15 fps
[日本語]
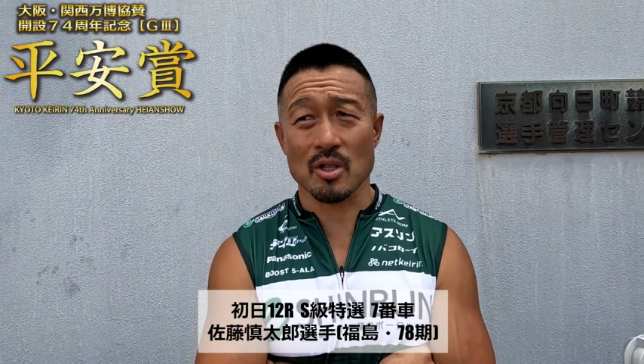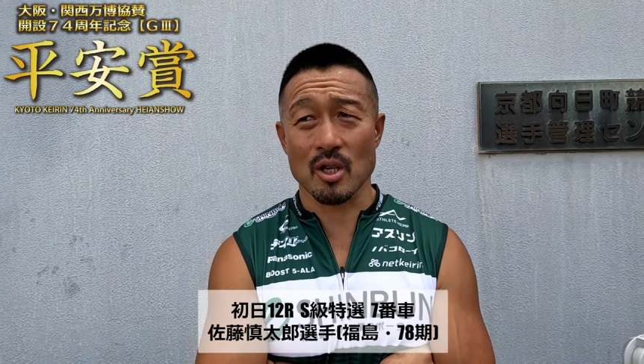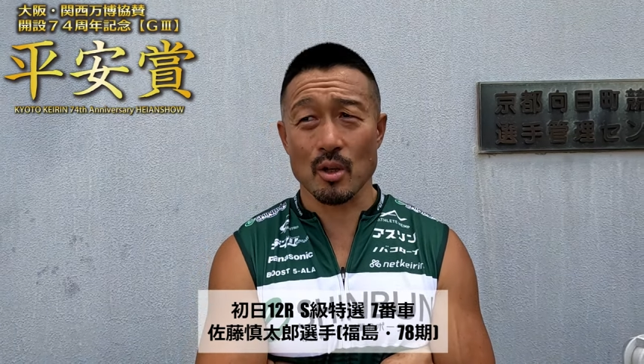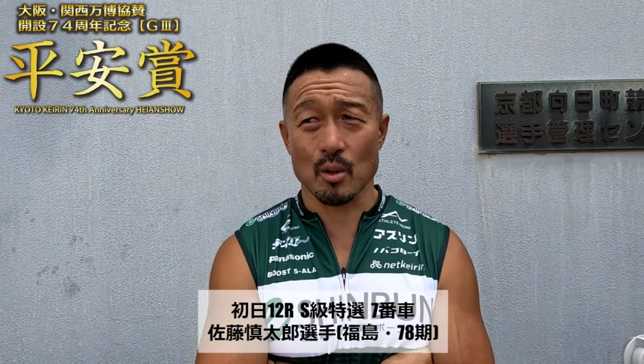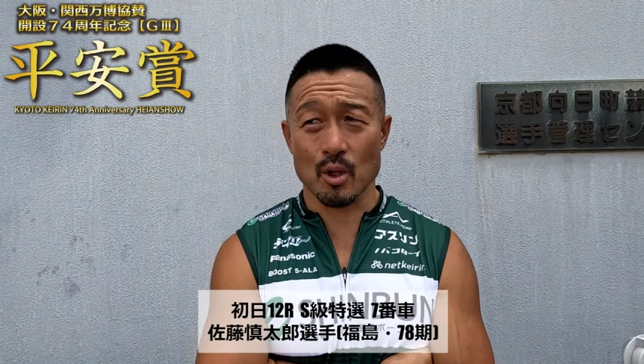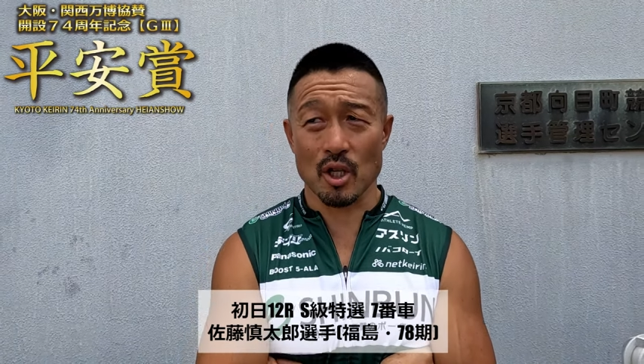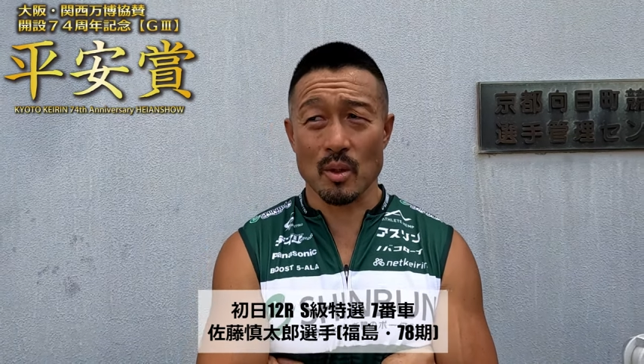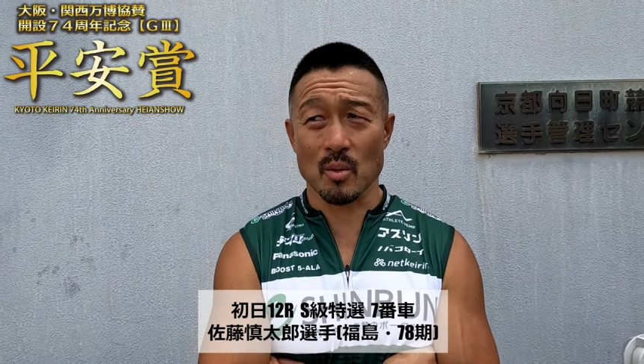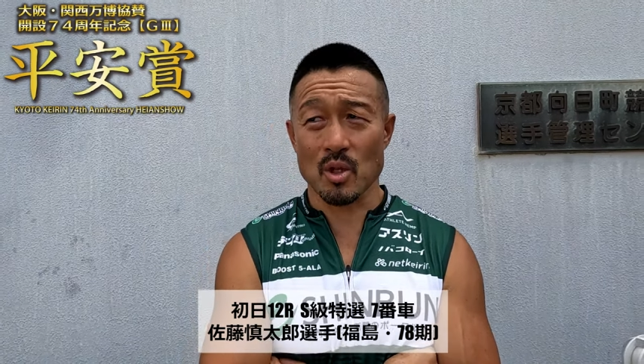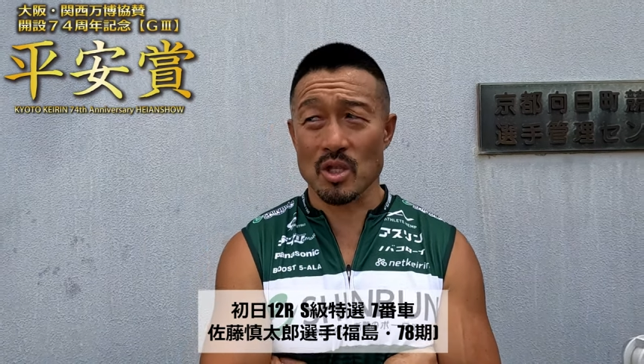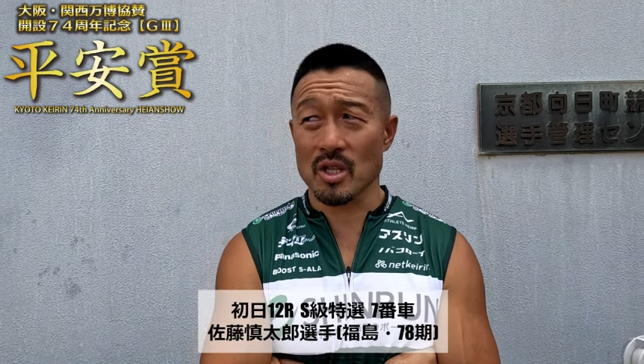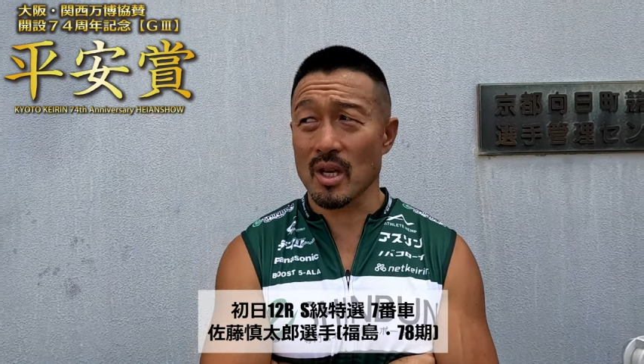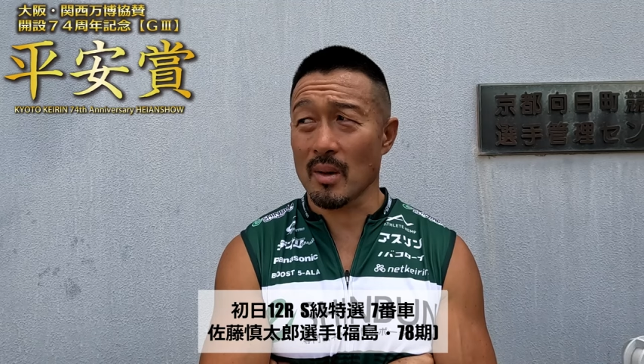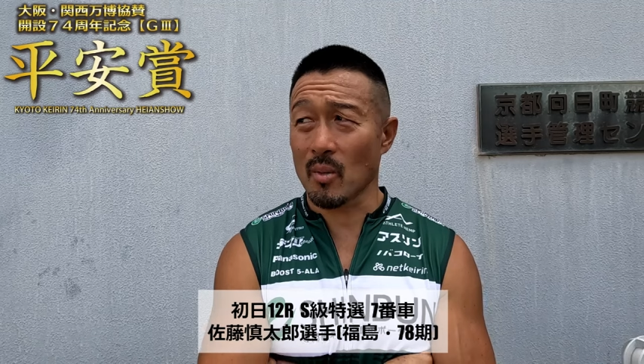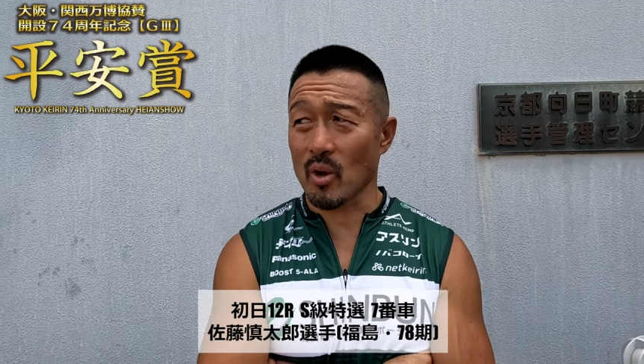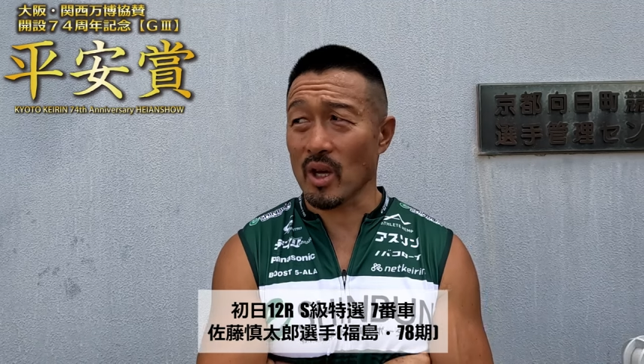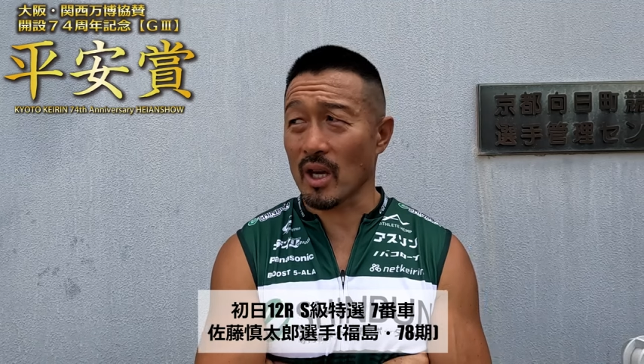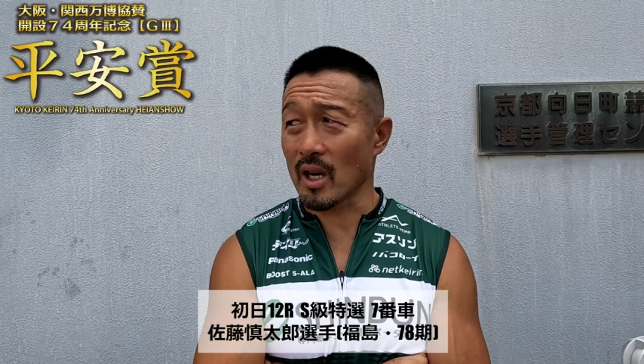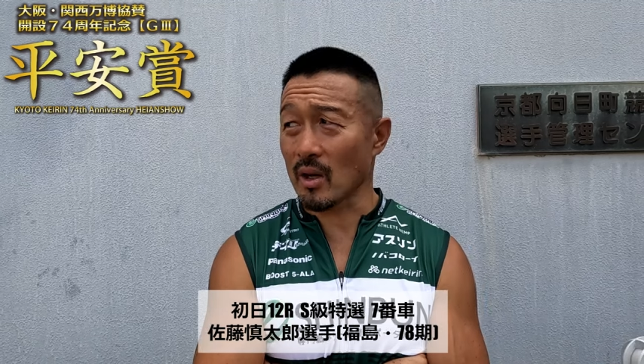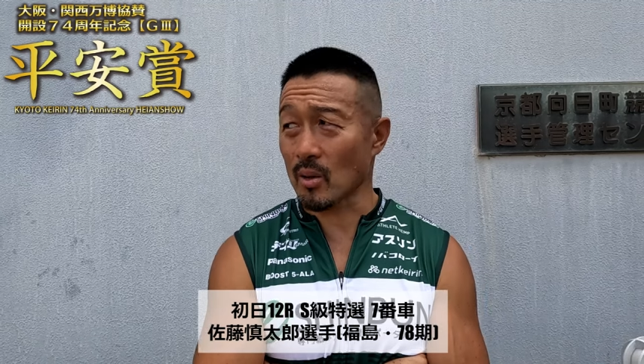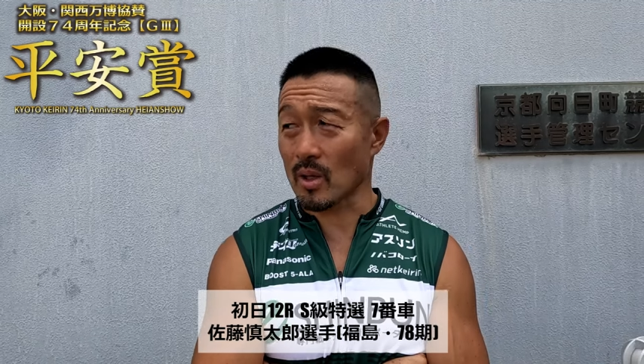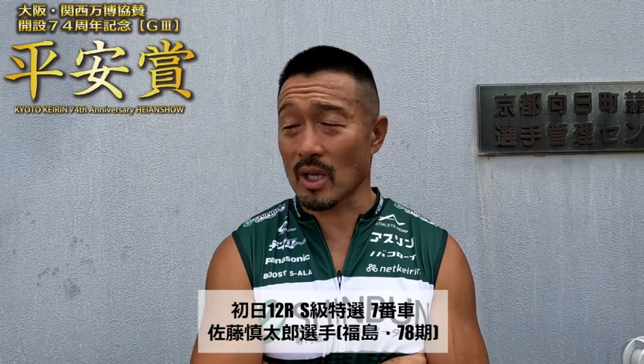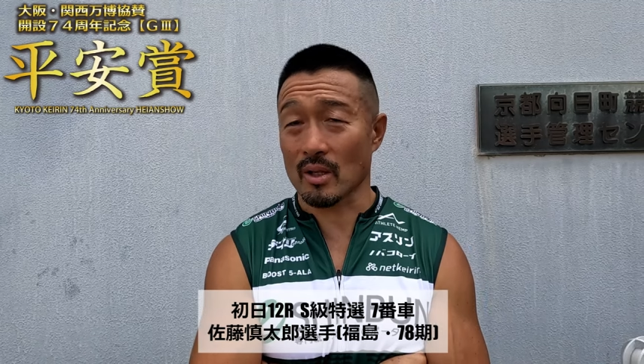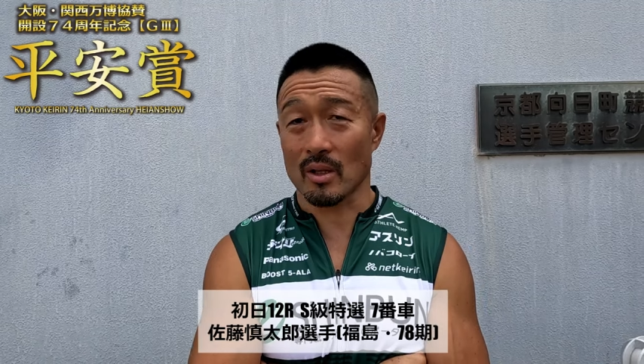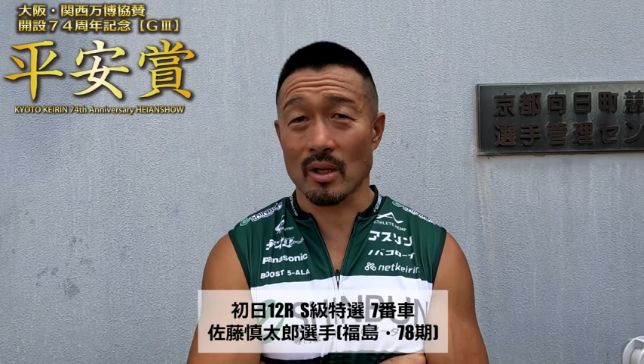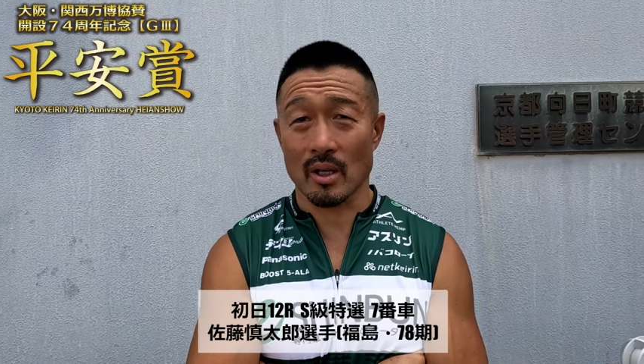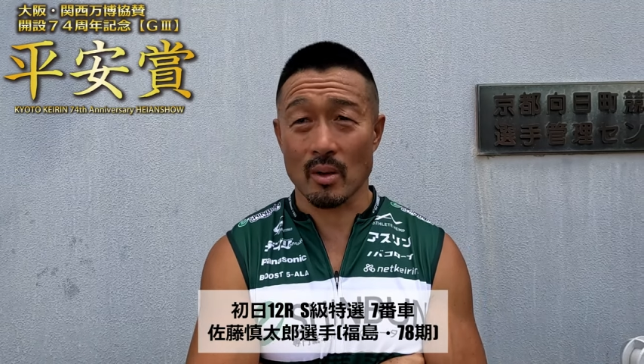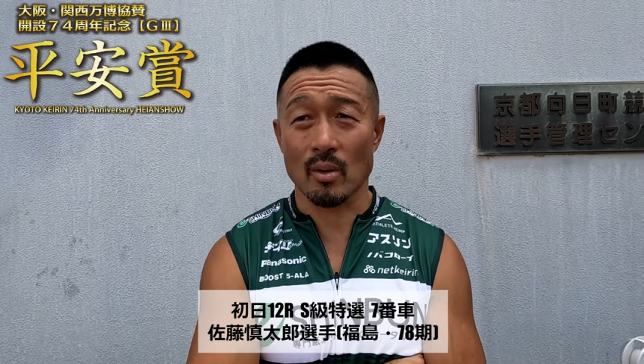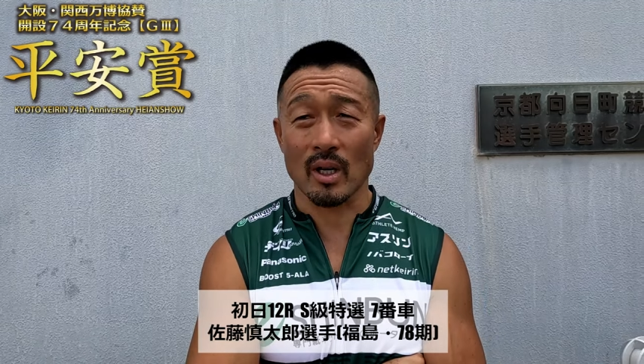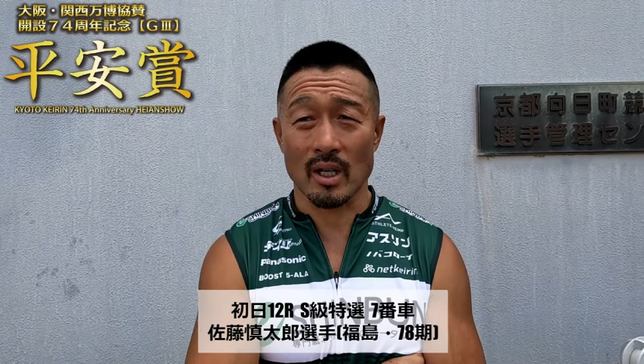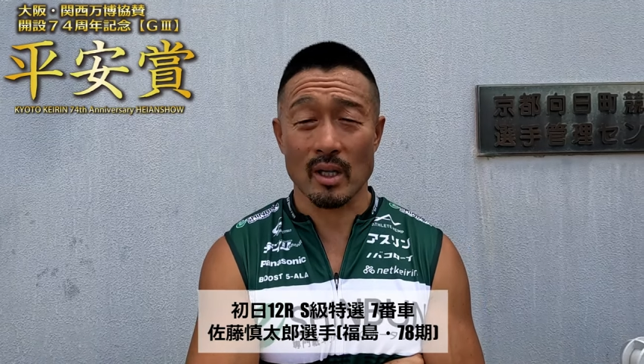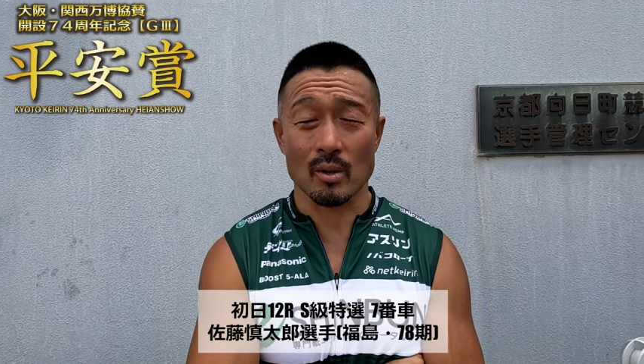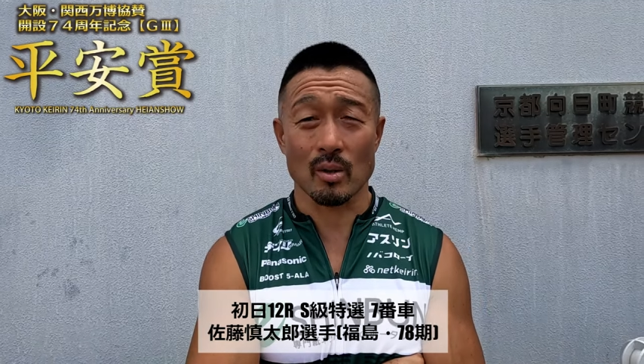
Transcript: いていくっていう気持ちでもう一回やろうなやろうかな